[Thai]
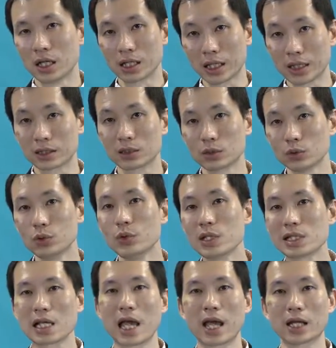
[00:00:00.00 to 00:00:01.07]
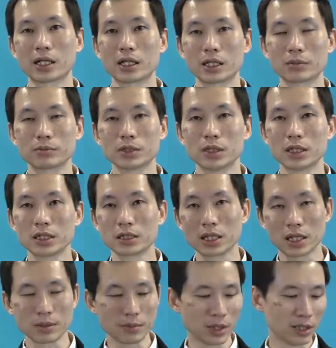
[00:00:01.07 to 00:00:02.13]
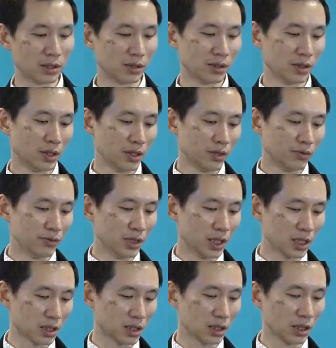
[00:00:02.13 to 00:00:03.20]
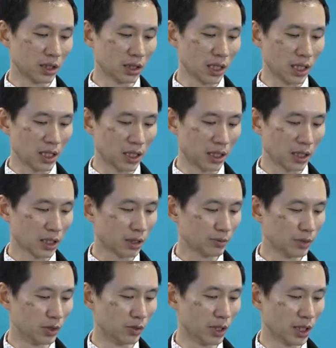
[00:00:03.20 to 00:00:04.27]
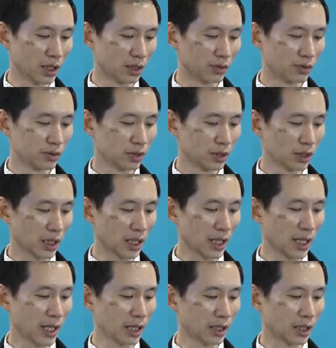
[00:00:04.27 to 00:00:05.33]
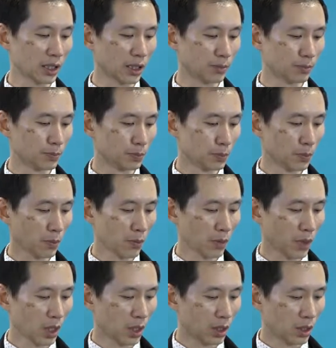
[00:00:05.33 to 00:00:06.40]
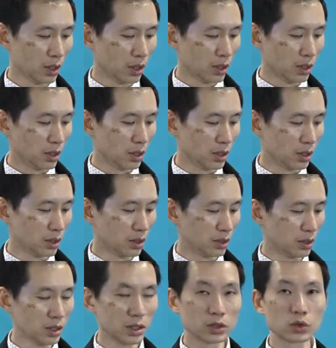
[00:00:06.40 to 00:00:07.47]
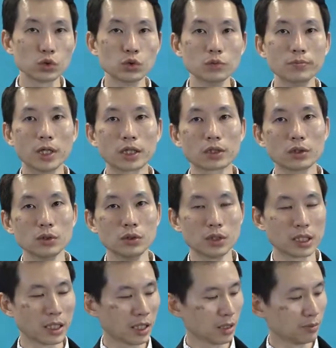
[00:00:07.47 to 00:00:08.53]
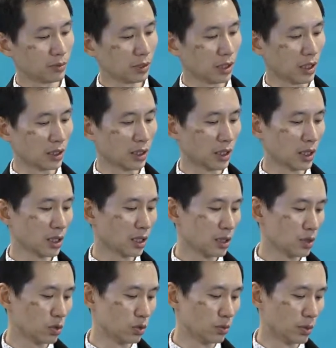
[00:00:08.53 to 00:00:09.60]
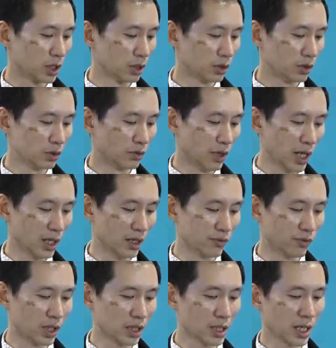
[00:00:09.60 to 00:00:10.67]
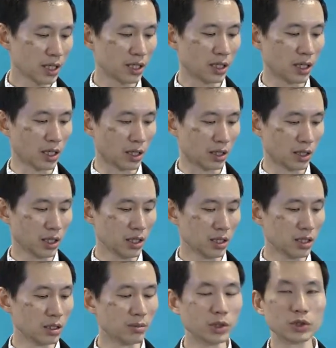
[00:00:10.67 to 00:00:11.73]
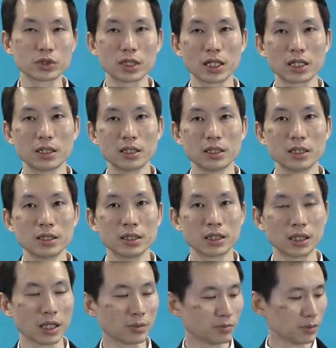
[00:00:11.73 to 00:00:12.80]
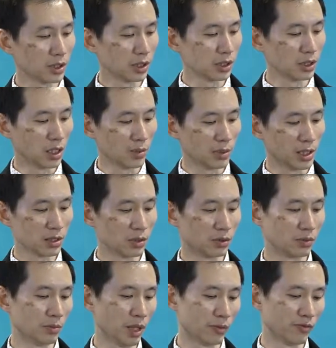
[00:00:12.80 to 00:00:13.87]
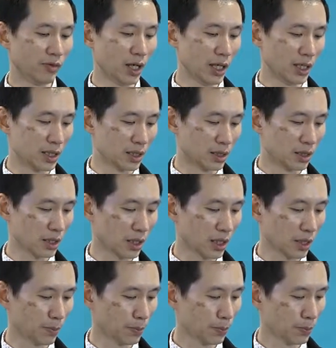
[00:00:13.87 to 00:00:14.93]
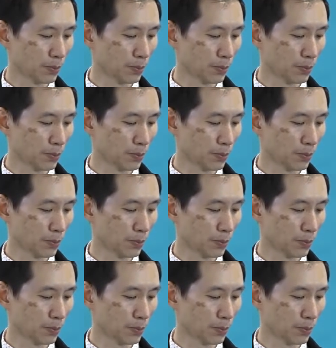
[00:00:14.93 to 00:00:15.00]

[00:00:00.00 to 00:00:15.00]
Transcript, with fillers: การกระตุ้นด้วยแสงนะครับก็ให้ใช้เป็น first curtain นะครับหรือว่าครั้งแรกนะครับเเรื่องซูมออโต้นะครับการตั้งค่าการซูมออโต้ wireless function ให้ enable ใช่นะครับ ก็คือให้เป็นส่งแบบ wireless นะครับ